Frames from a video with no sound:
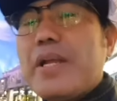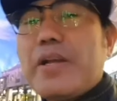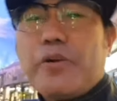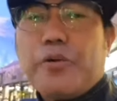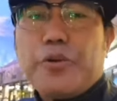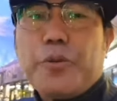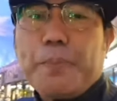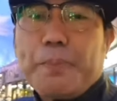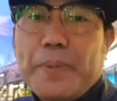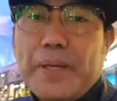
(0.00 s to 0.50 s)

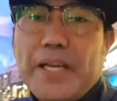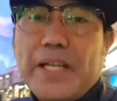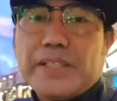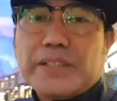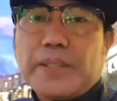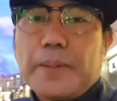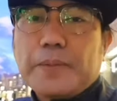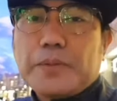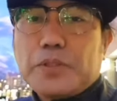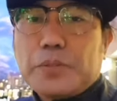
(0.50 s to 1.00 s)
ako yung
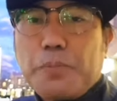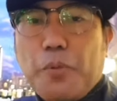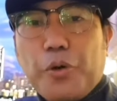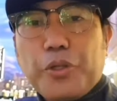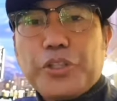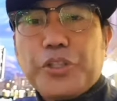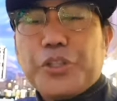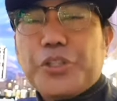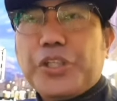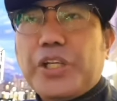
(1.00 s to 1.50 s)
Philippians
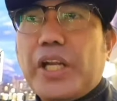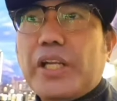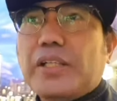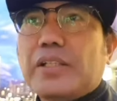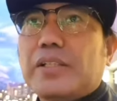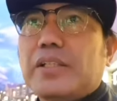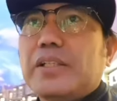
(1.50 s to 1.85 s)
4.13,